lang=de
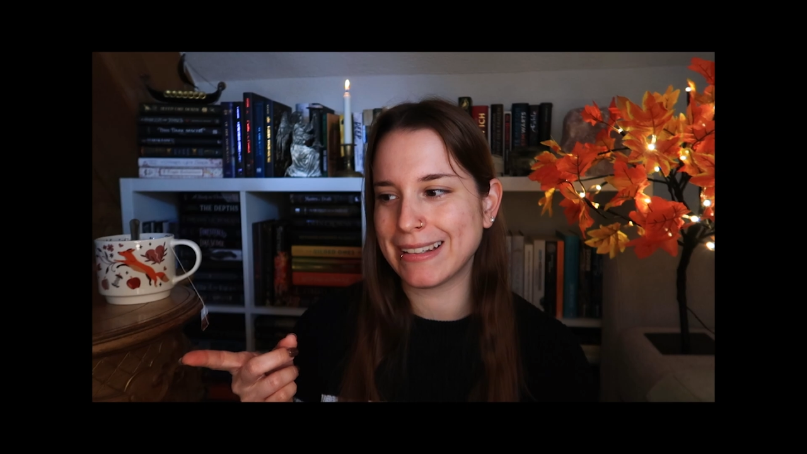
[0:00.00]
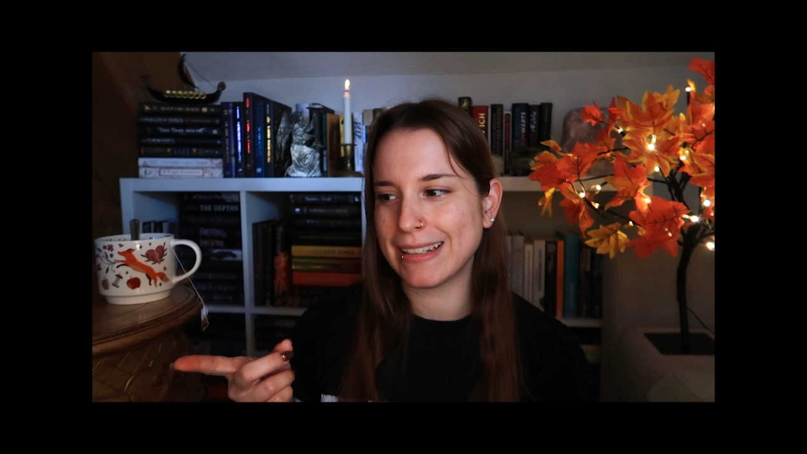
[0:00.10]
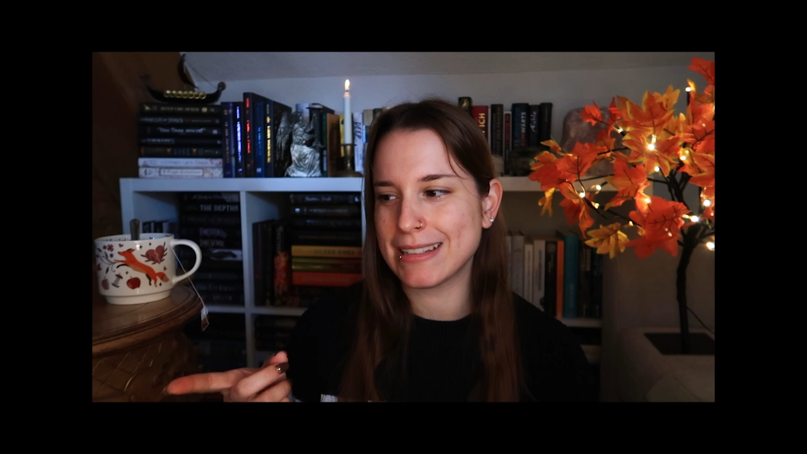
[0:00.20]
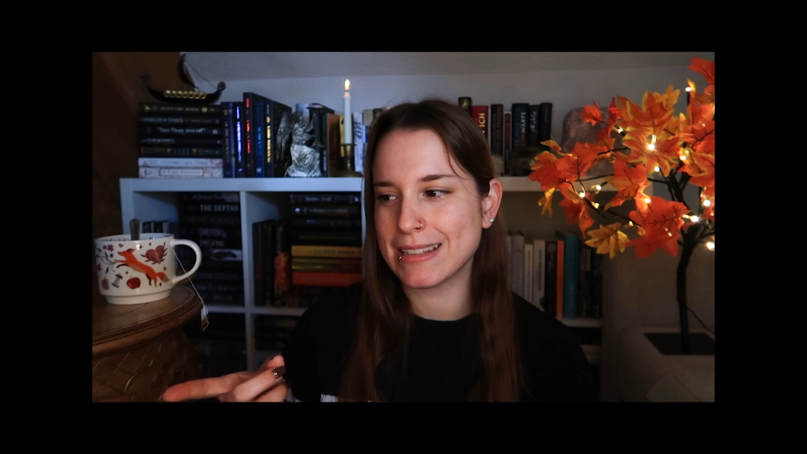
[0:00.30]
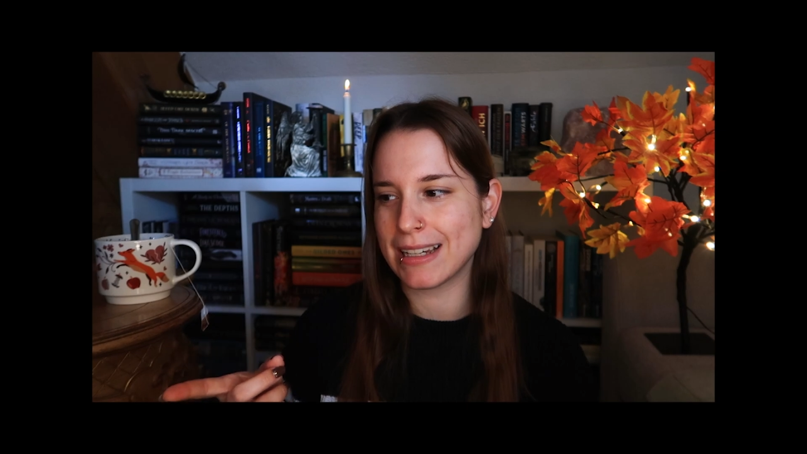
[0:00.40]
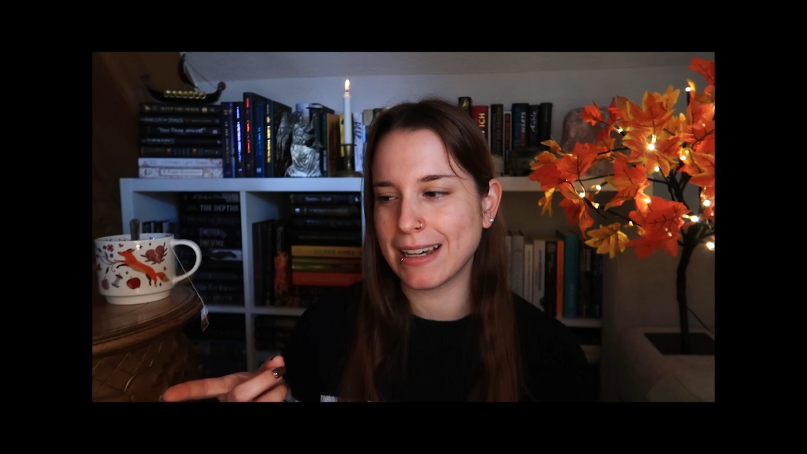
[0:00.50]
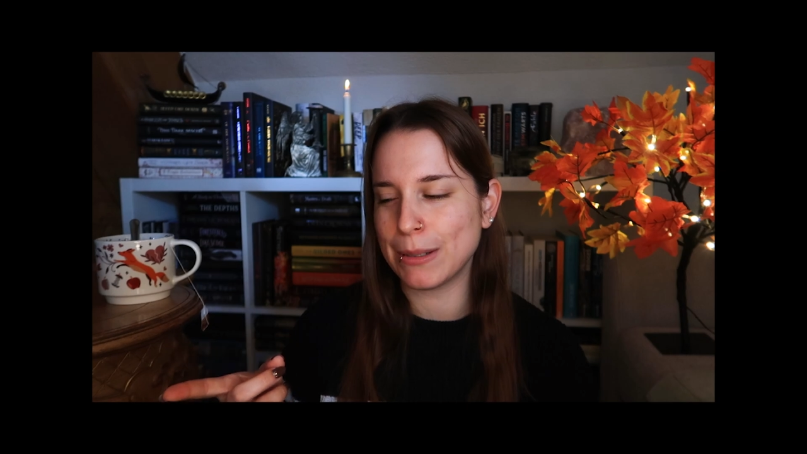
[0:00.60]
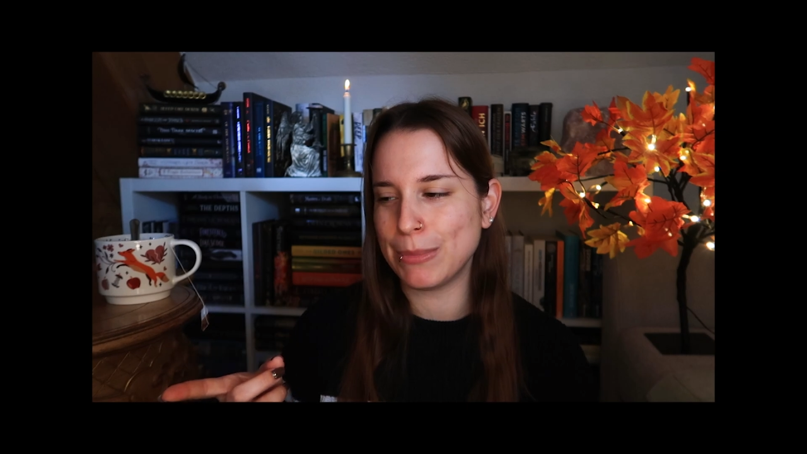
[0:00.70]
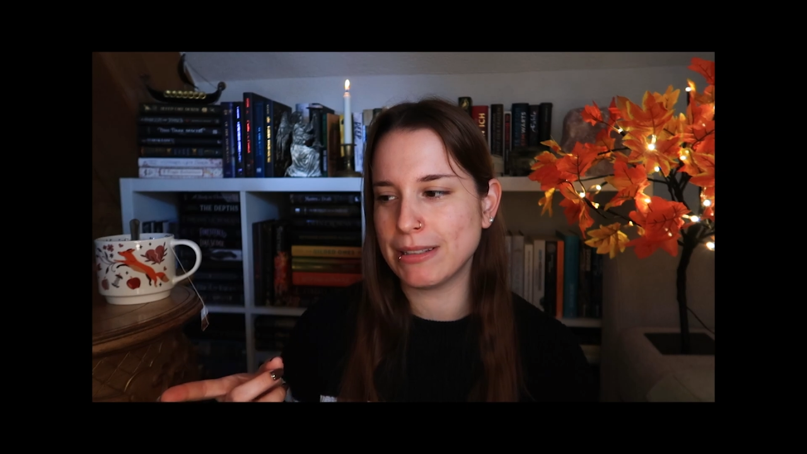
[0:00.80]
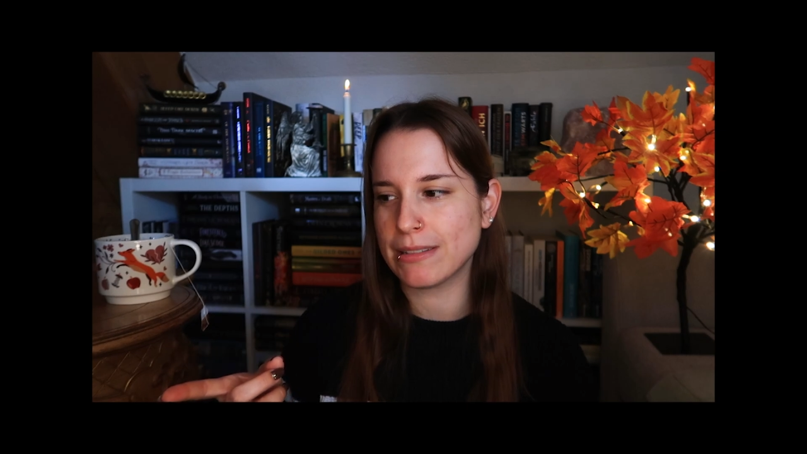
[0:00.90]
der ist da
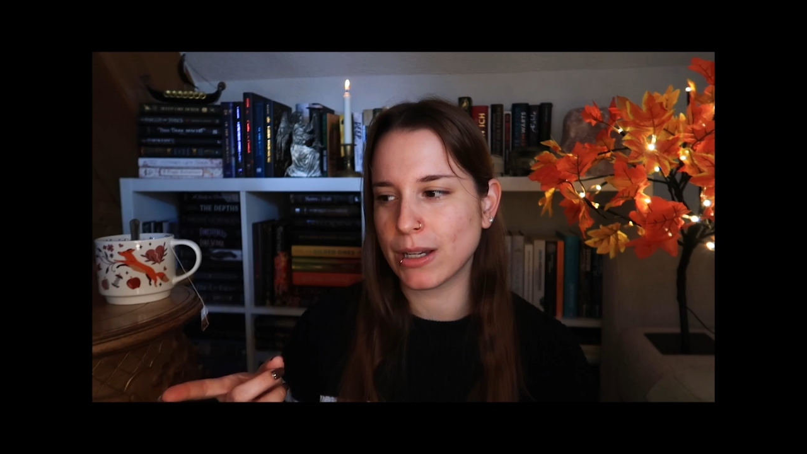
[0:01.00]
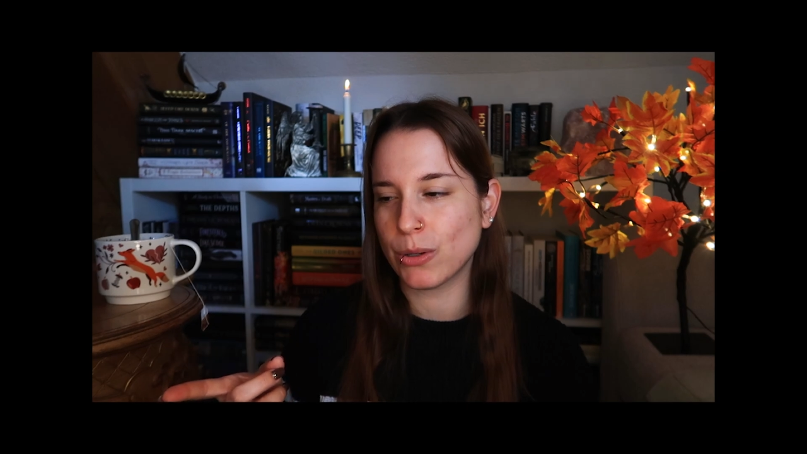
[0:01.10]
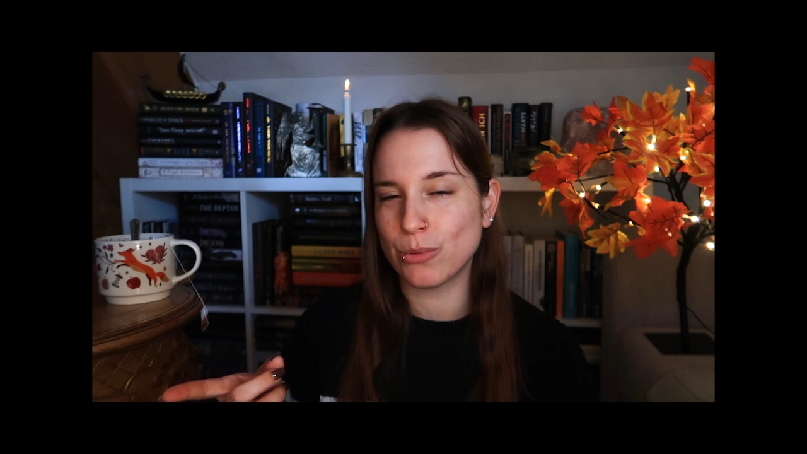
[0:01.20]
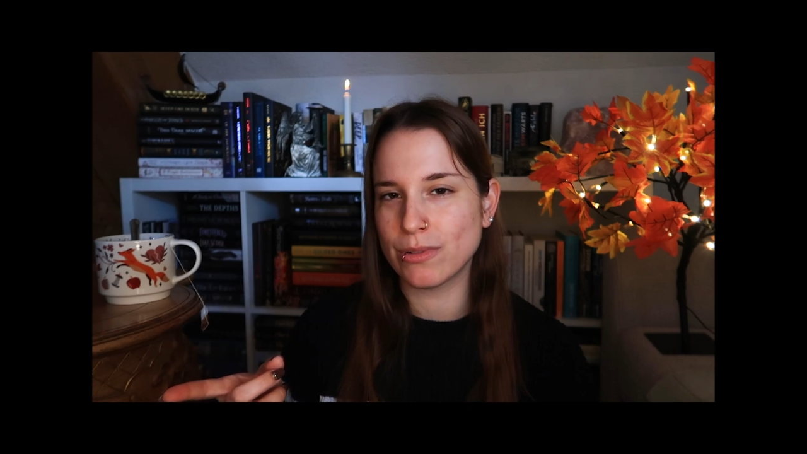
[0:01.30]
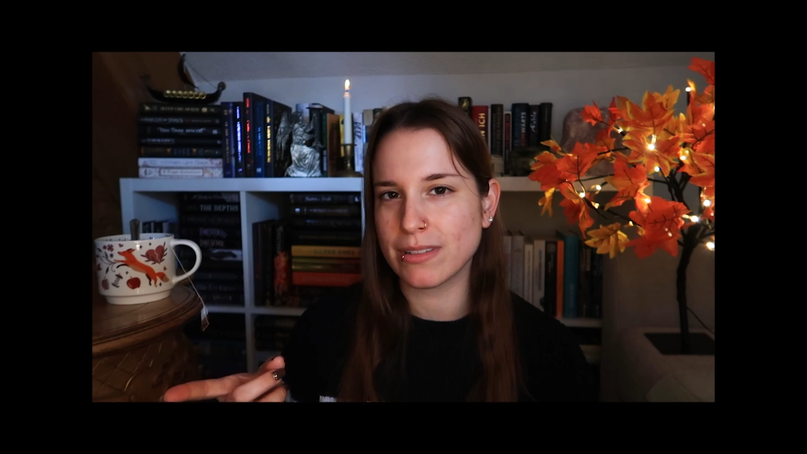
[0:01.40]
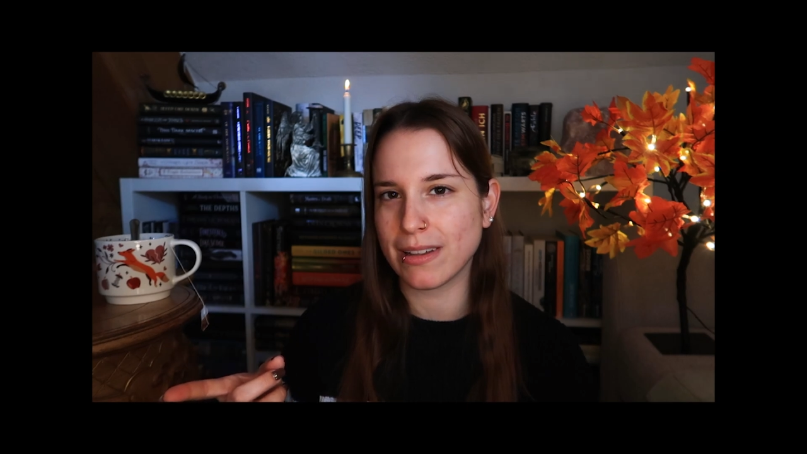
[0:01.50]
im Hintergrund